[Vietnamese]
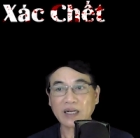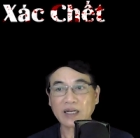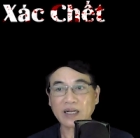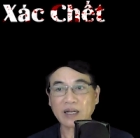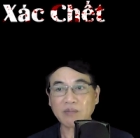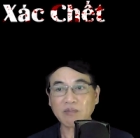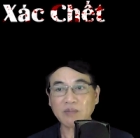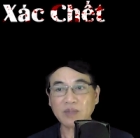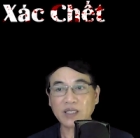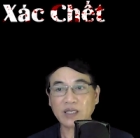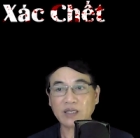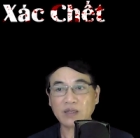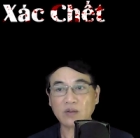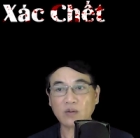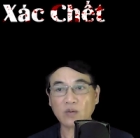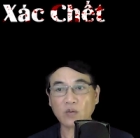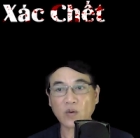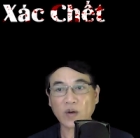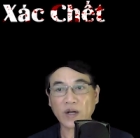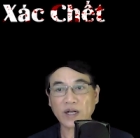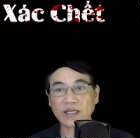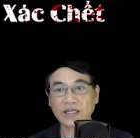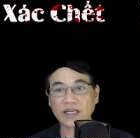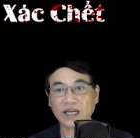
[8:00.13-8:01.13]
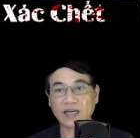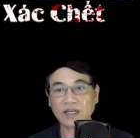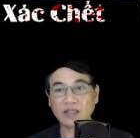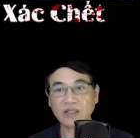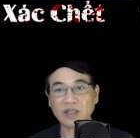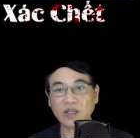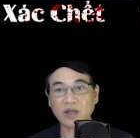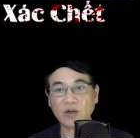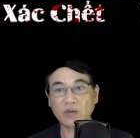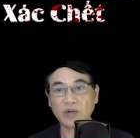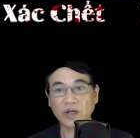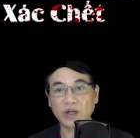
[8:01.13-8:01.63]
ngắm nhìn quang cảnh
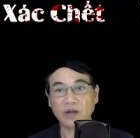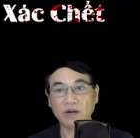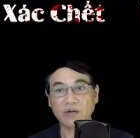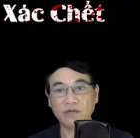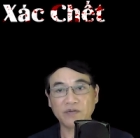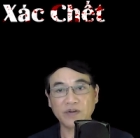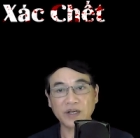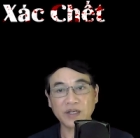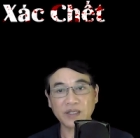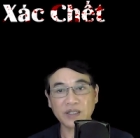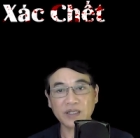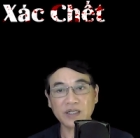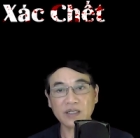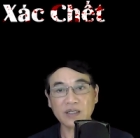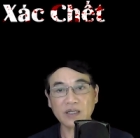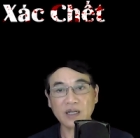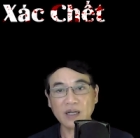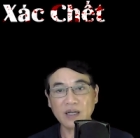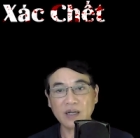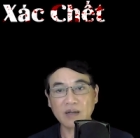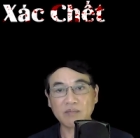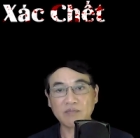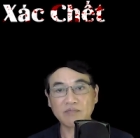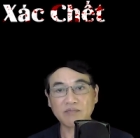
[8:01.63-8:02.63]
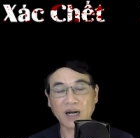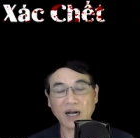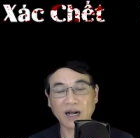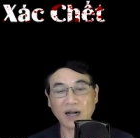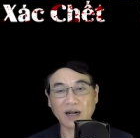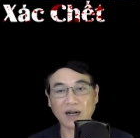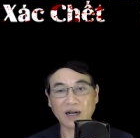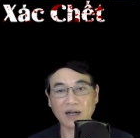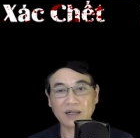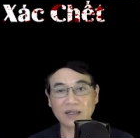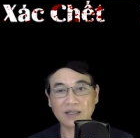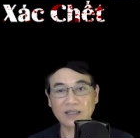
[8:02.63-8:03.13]
tiêu điều phía trước
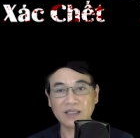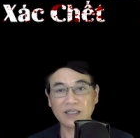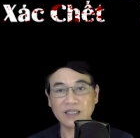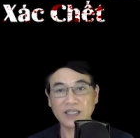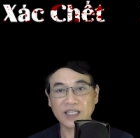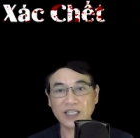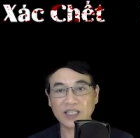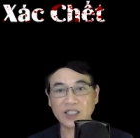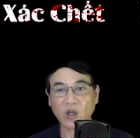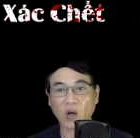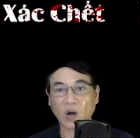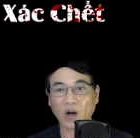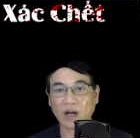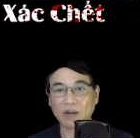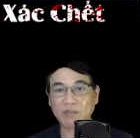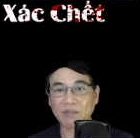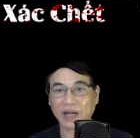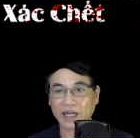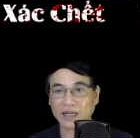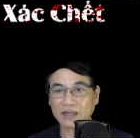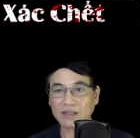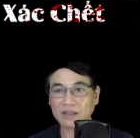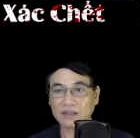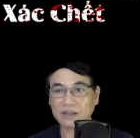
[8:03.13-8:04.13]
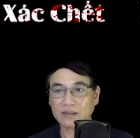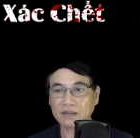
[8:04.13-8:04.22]
mà cười thỏa mãn.